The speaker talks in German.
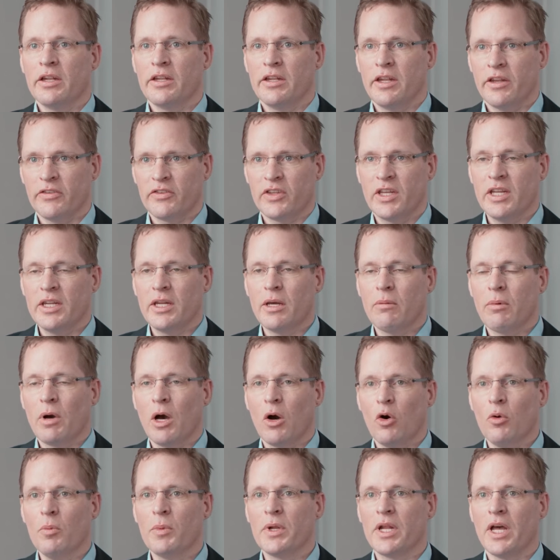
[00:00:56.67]
Das geht aber
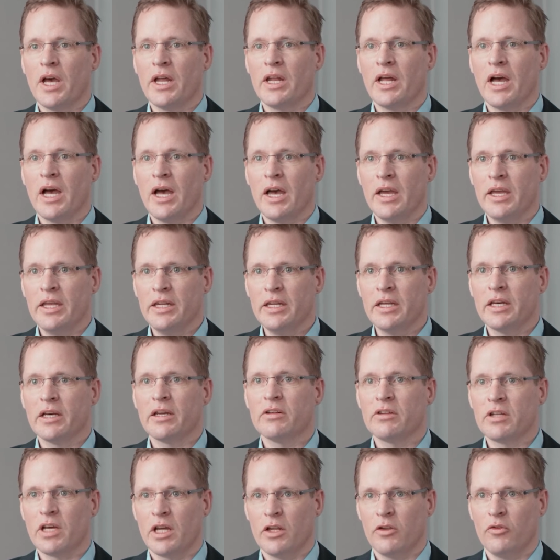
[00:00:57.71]
auch mit einer
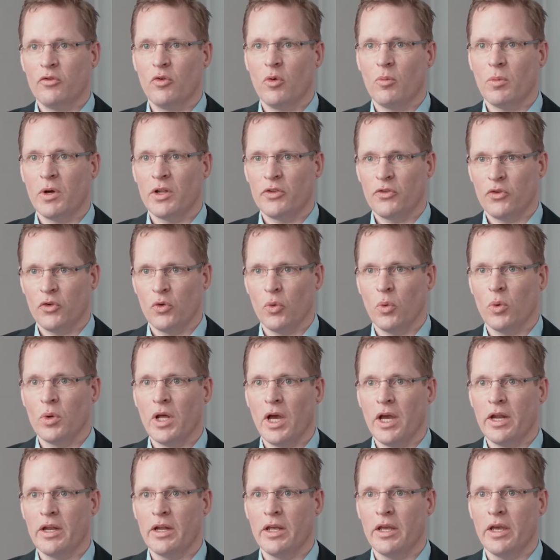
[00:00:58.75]
inneren Transformation
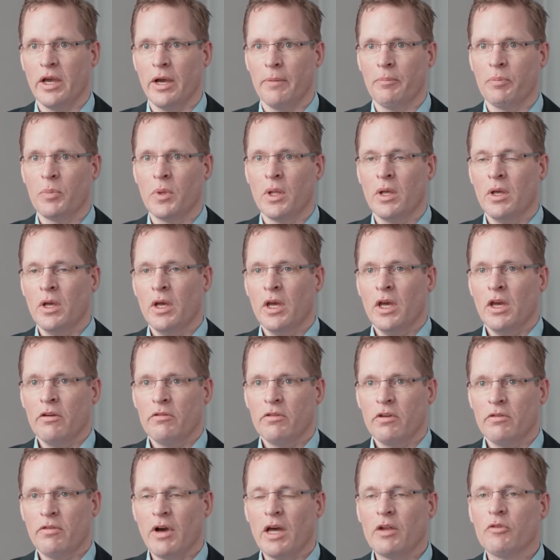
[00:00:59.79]
einher.
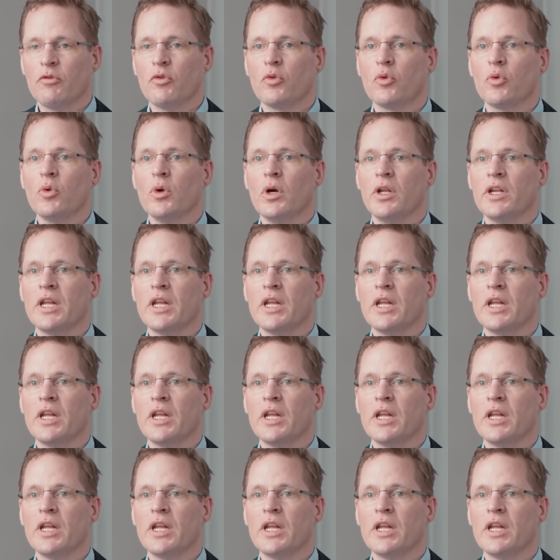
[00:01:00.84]
Wir waren früher